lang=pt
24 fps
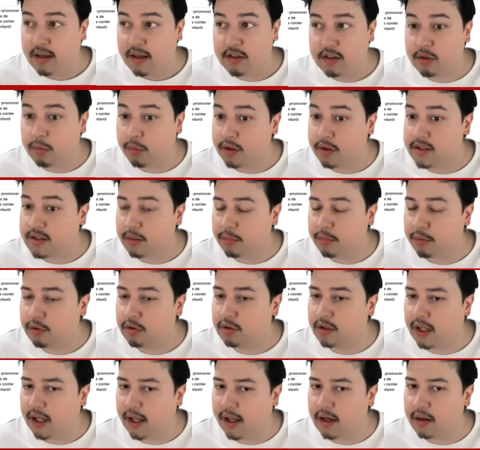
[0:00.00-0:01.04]
Isso mostra
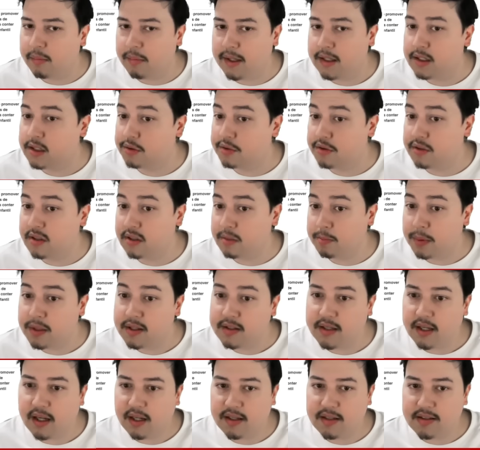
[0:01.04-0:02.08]
muito claramente que os
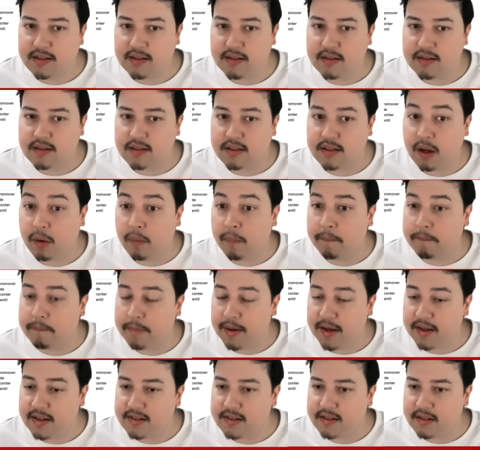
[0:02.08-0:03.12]
especialistas estão
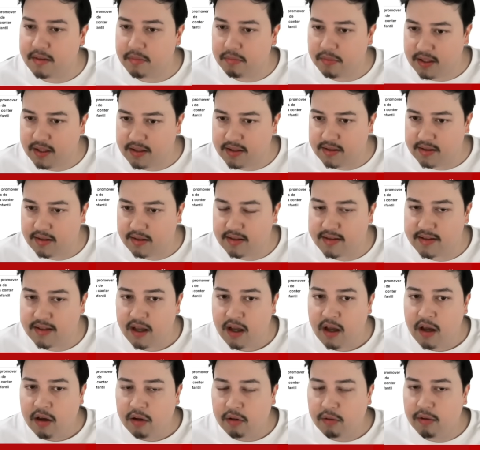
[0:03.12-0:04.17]
pessimistas
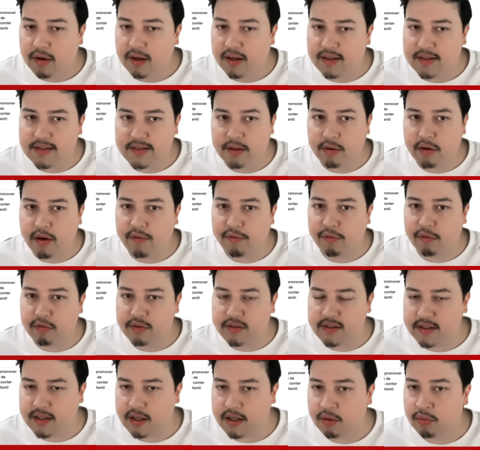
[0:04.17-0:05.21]
com relação à
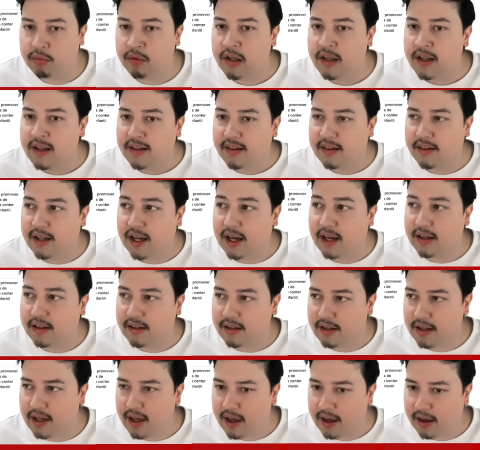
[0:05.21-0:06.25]
evolução da
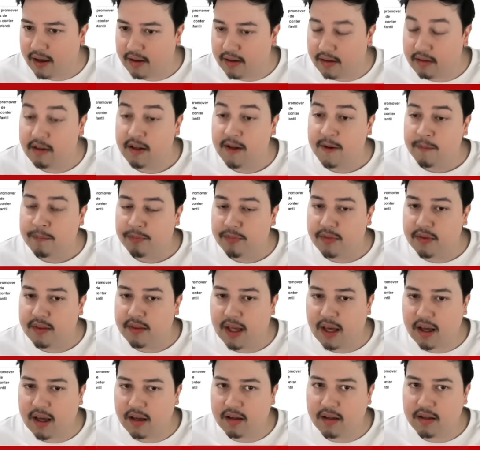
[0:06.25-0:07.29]
guerra
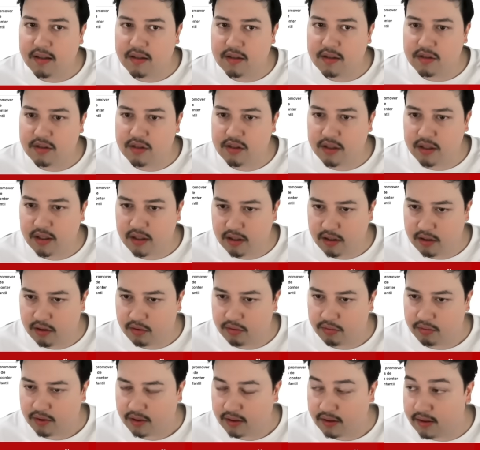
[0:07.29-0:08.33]
na
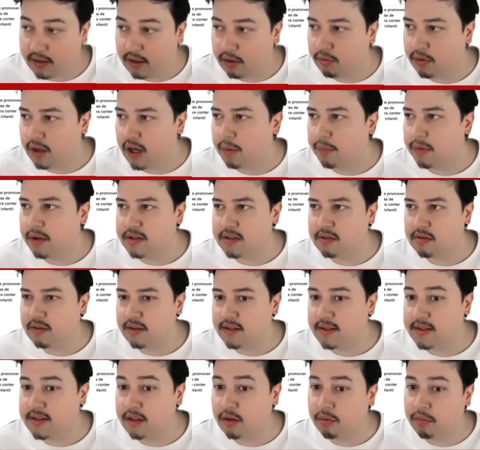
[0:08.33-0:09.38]
região. Então é uma
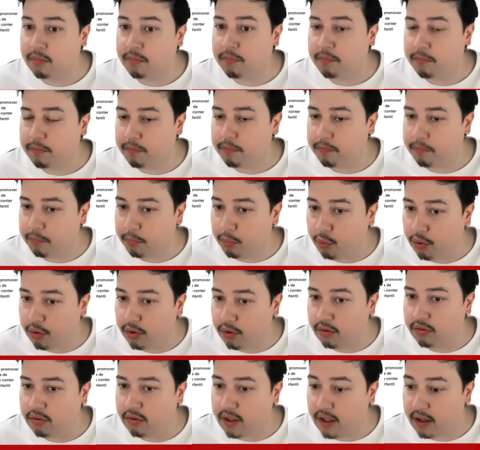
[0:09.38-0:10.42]
situação
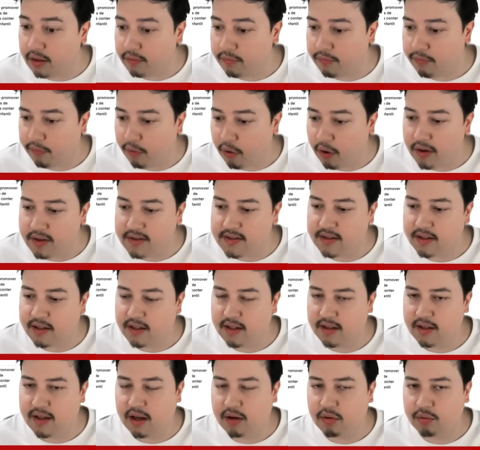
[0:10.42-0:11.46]
muito nervosa
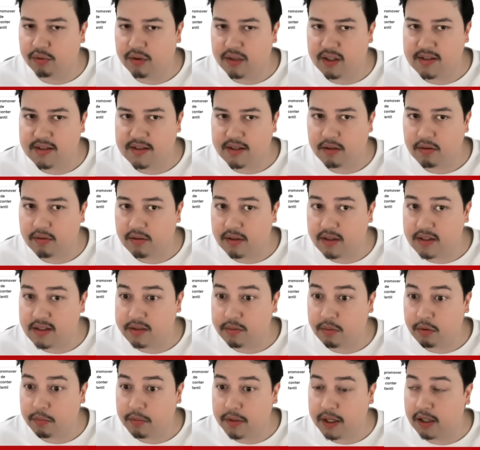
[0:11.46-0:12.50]
que está acontecendo
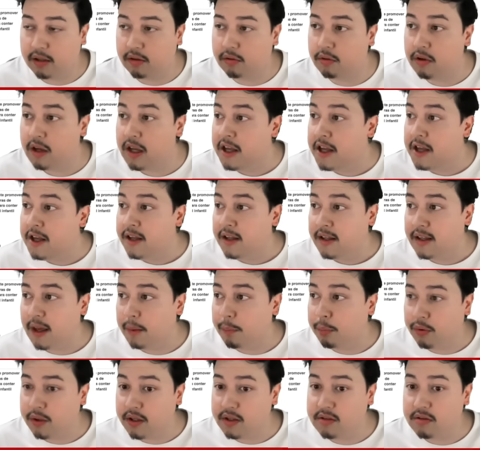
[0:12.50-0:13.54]
nesse momento, e é
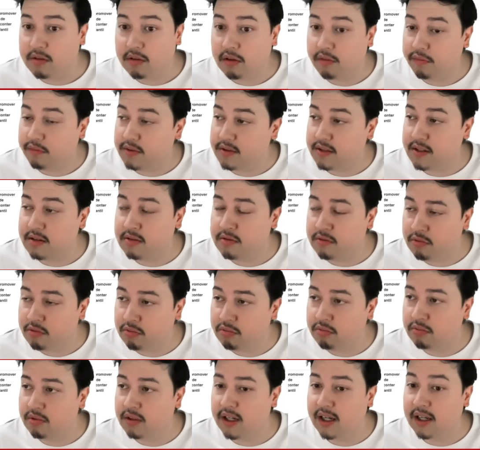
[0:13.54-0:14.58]
por isso que vocês
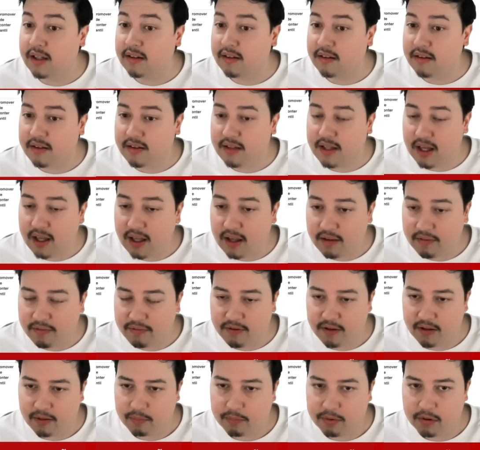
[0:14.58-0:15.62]
nunca
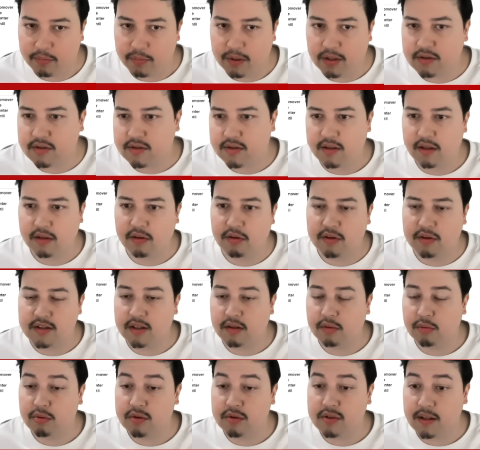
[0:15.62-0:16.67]
devem, pelo menos na
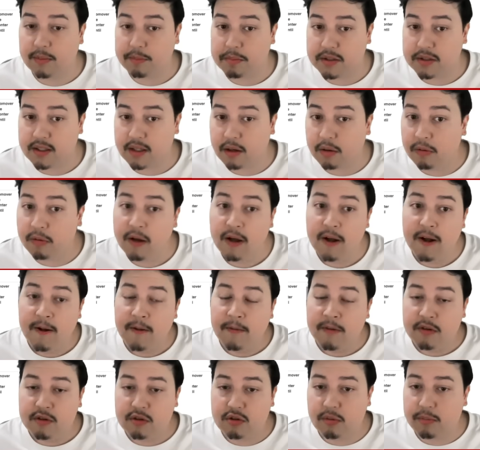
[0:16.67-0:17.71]
nossa concepção,
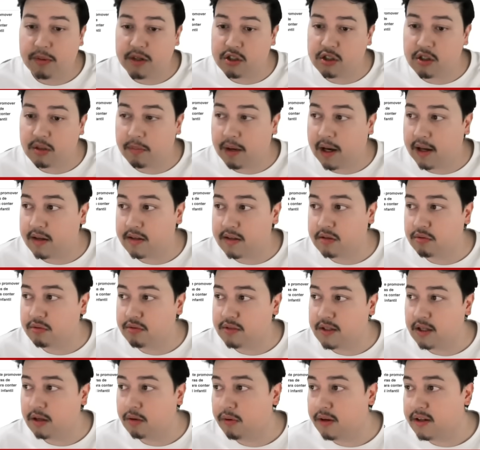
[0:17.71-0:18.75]
subestimar as
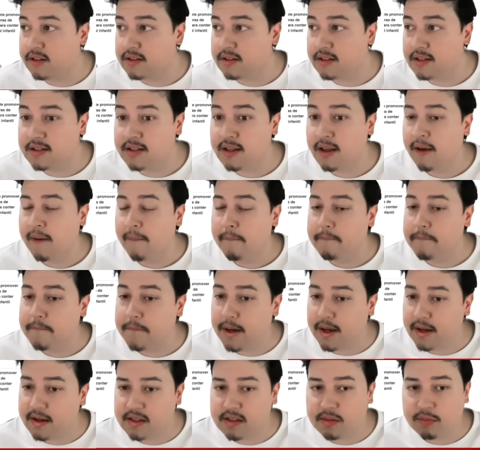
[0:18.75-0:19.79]
consequências
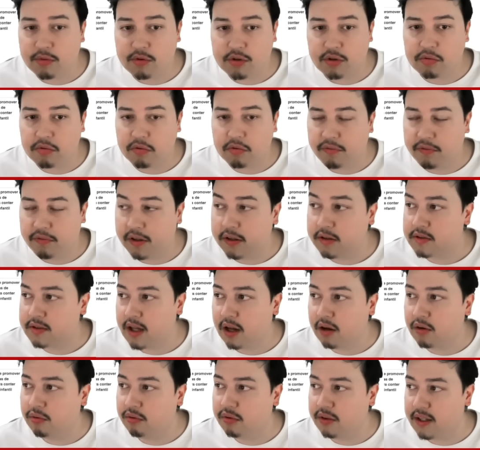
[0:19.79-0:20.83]
mesmo de conflitos
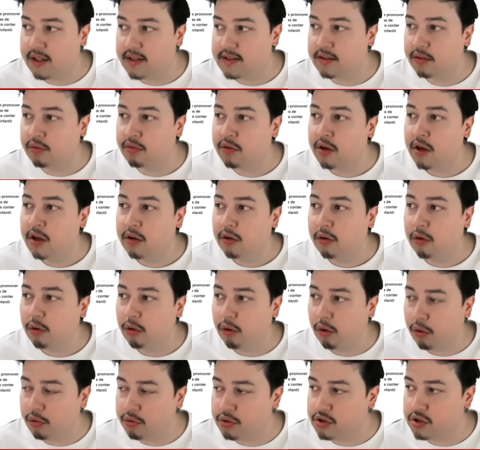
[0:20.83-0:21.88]
que aconteçam
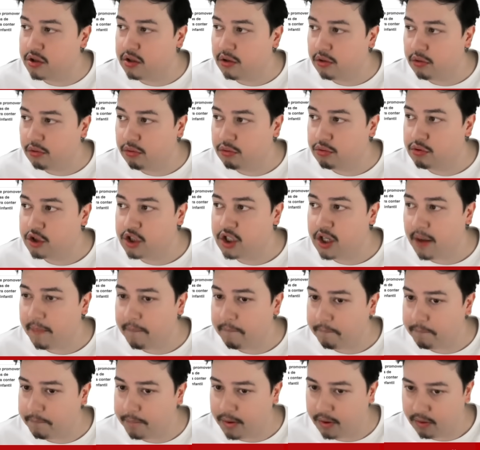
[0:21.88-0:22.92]
longe do
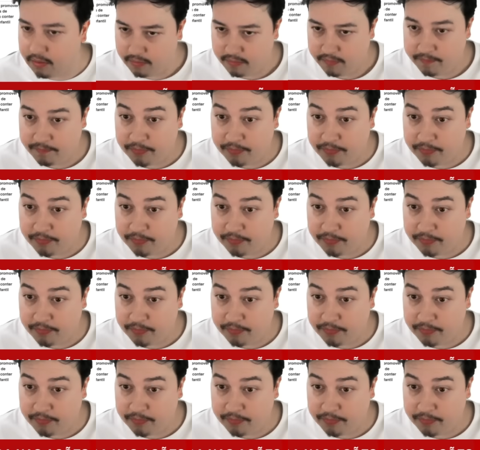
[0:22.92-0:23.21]
Japão.